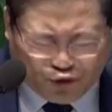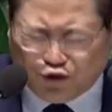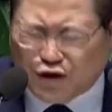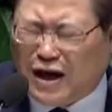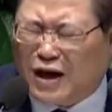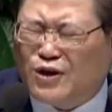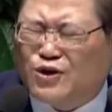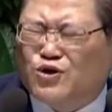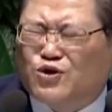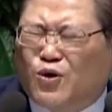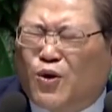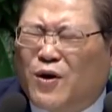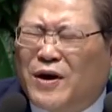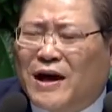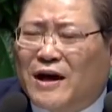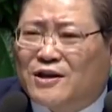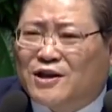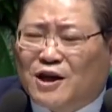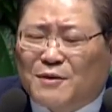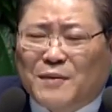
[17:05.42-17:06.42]
주의
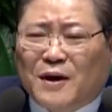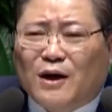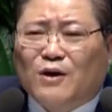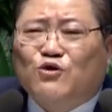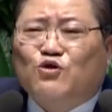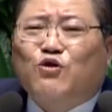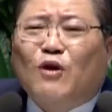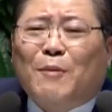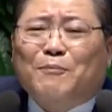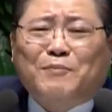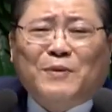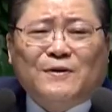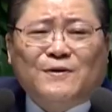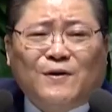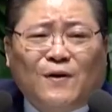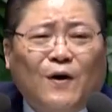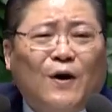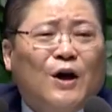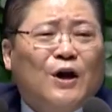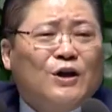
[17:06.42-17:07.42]
종의 집이 주
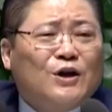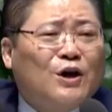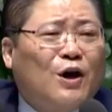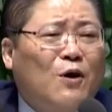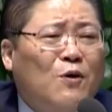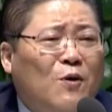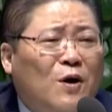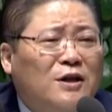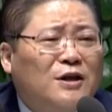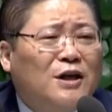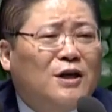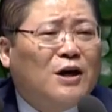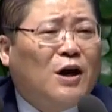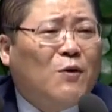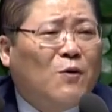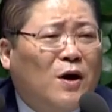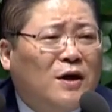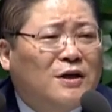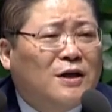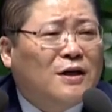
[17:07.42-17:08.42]
앞에서 영원히
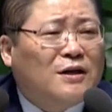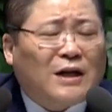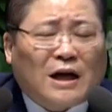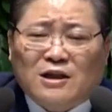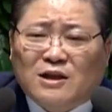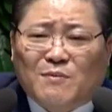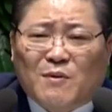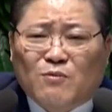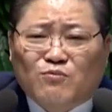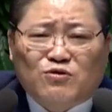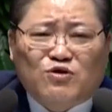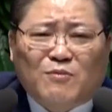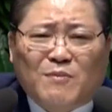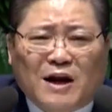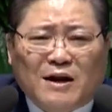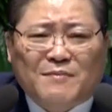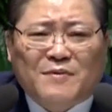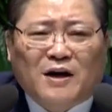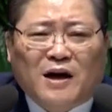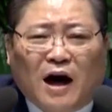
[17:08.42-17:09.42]
영원히 다시만 무슨
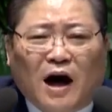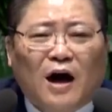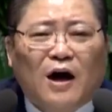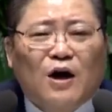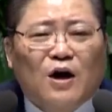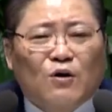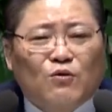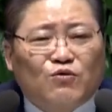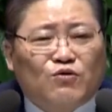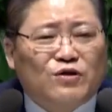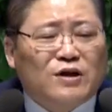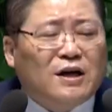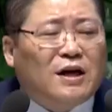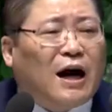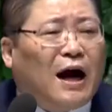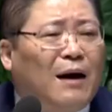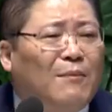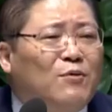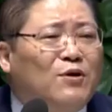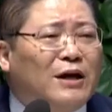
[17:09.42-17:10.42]
말입니까? 우리
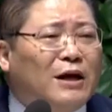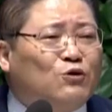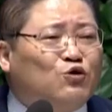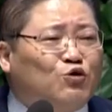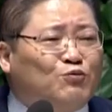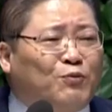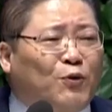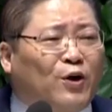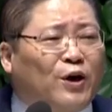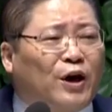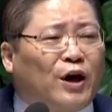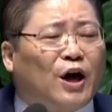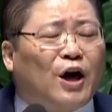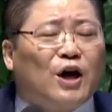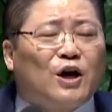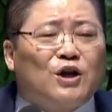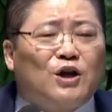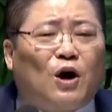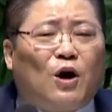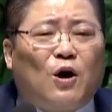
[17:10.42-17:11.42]
가문의 축복이
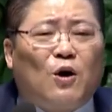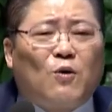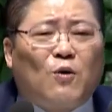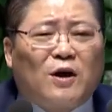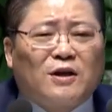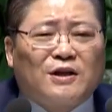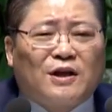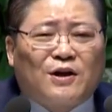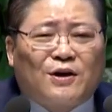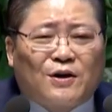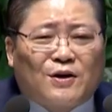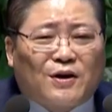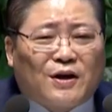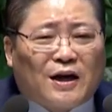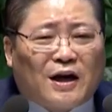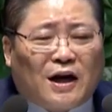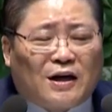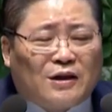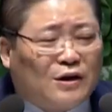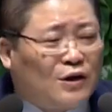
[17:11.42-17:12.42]
영원히
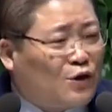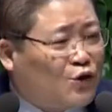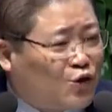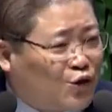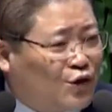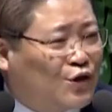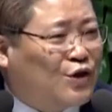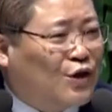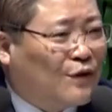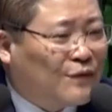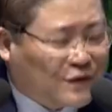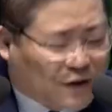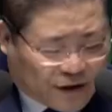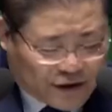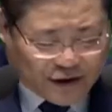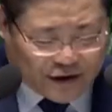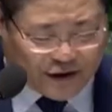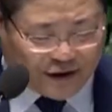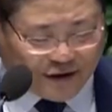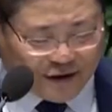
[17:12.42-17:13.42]
흐르게 하여
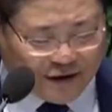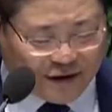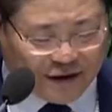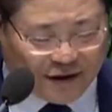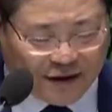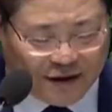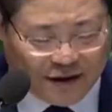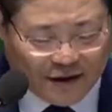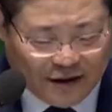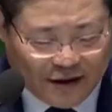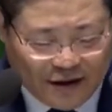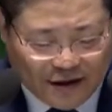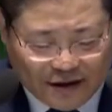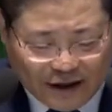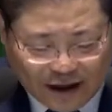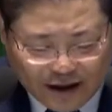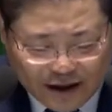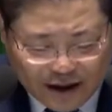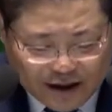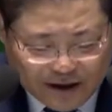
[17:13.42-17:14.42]
주시옵소서.
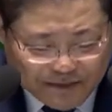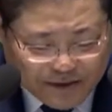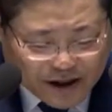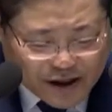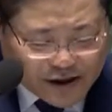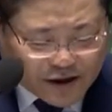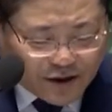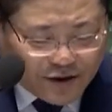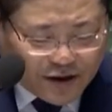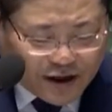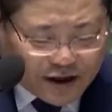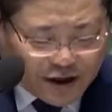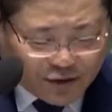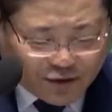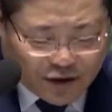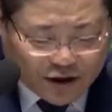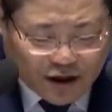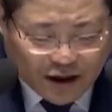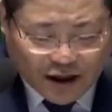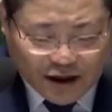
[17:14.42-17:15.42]
자 27절로
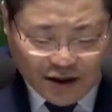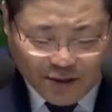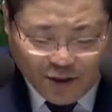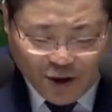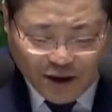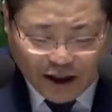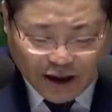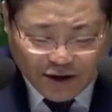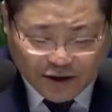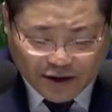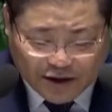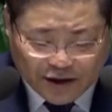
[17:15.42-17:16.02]
29절 같이 볼까요